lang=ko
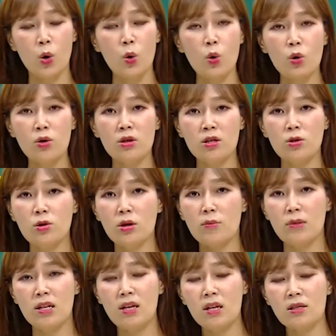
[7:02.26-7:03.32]
혹은 나는 되게
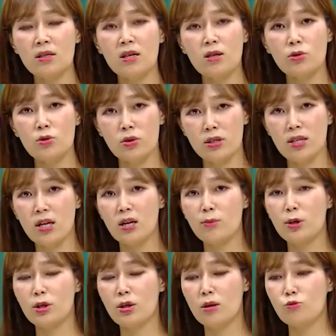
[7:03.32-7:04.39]
미래지향적인
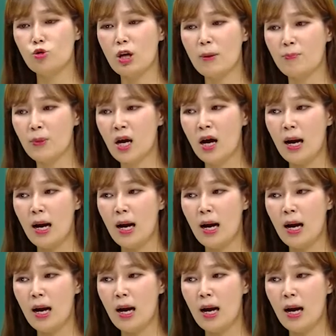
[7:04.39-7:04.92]
사람이기 때문에